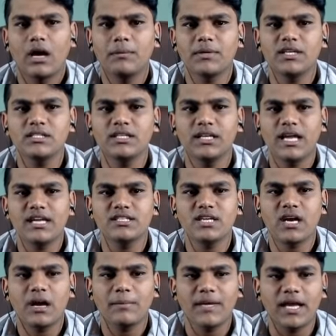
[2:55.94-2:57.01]
हम किसी नई
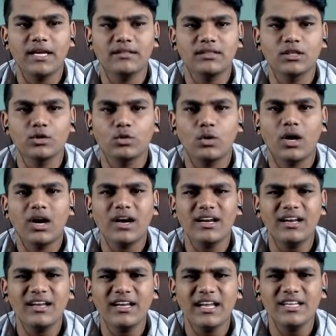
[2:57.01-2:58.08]
जगह पे हैं इतना तो
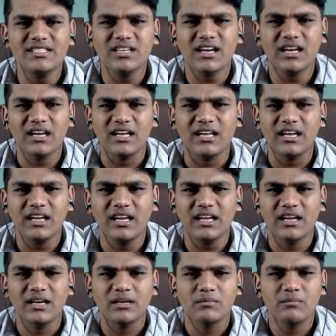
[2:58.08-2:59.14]
अरे नई जगह नहीं है
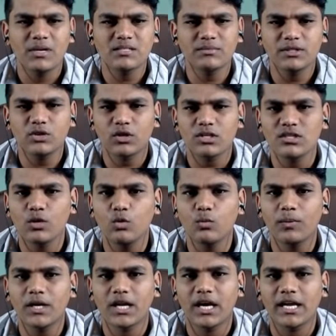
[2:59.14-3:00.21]
ये बस मैं थोड़ा सा
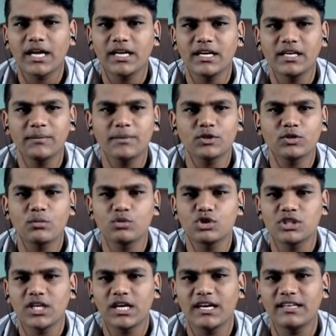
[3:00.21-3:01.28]
ऊपर आ गया यहीं पे तो हम
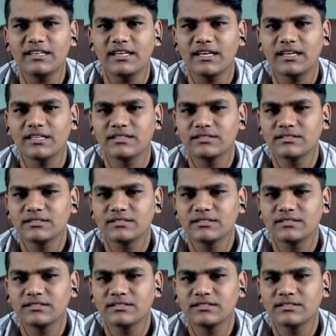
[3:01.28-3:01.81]
उससे लड़े थे